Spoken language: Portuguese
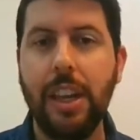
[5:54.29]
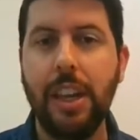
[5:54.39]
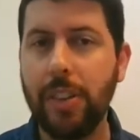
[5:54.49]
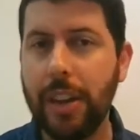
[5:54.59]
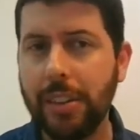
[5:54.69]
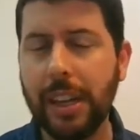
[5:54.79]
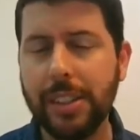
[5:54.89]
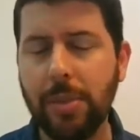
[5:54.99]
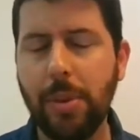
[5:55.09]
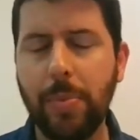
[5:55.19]
Eu quero
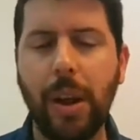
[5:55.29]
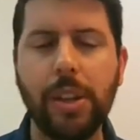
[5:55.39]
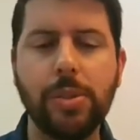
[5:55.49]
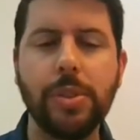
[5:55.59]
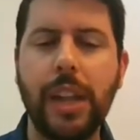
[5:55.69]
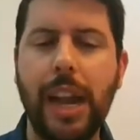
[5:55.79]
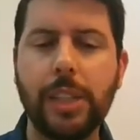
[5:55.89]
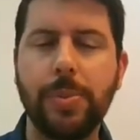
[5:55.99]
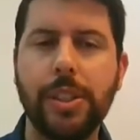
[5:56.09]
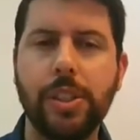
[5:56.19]
trazer o meu próximo
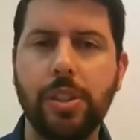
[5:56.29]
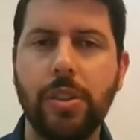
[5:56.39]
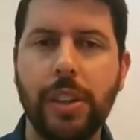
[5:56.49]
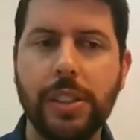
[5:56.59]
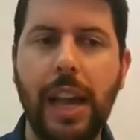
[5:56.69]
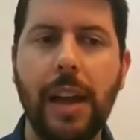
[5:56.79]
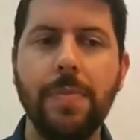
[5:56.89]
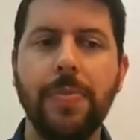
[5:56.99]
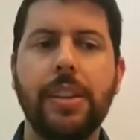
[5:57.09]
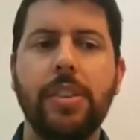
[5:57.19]
slide para a gente
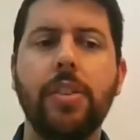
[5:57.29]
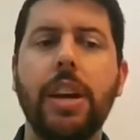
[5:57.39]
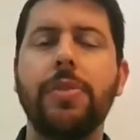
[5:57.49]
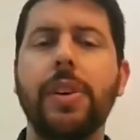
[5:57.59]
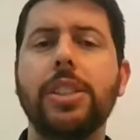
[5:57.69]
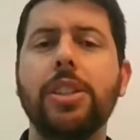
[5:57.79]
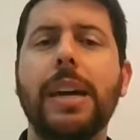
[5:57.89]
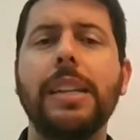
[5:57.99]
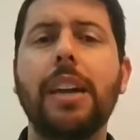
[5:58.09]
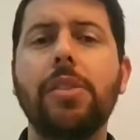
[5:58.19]
conversar, porque eu quero fazer
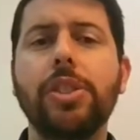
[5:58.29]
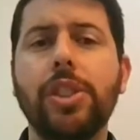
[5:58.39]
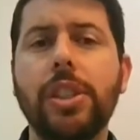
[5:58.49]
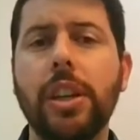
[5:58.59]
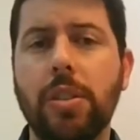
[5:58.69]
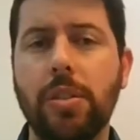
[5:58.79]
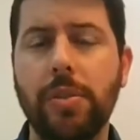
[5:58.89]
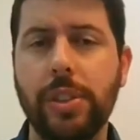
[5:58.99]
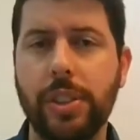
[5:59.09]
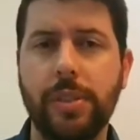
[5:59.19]
uma analogia com
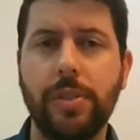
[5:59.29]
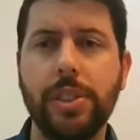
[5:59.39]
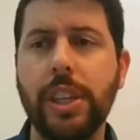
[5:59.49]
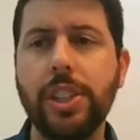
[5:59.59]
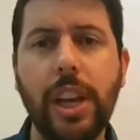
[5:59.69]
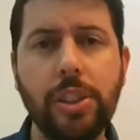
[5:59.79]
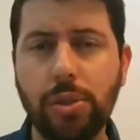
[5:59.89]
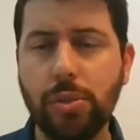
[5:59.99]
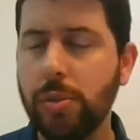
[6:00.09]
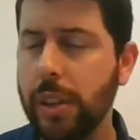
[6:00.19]
você. Você já
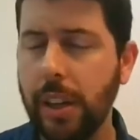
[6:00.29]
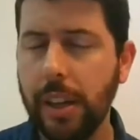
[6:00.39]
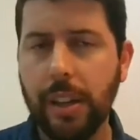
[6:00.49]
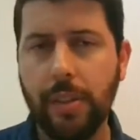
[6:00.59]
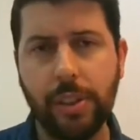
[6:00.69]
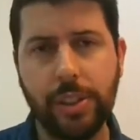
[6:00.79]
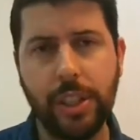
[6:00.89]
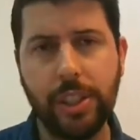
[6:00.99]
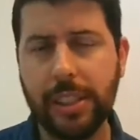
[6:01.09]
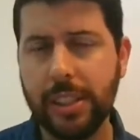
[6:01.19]
estuda,
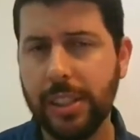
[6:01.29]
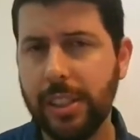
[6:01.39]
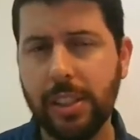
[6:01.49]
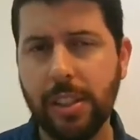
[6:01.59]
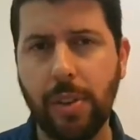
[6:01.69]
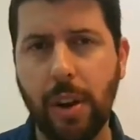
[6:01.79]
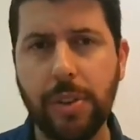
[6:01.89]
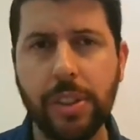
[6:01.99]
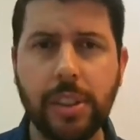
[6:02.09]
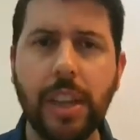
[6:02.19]
você já se
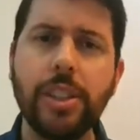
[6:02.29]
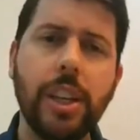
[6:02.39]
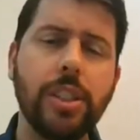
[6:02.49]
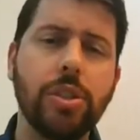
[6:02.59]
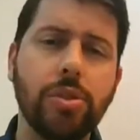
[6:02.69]
desenvolve. Tem gente que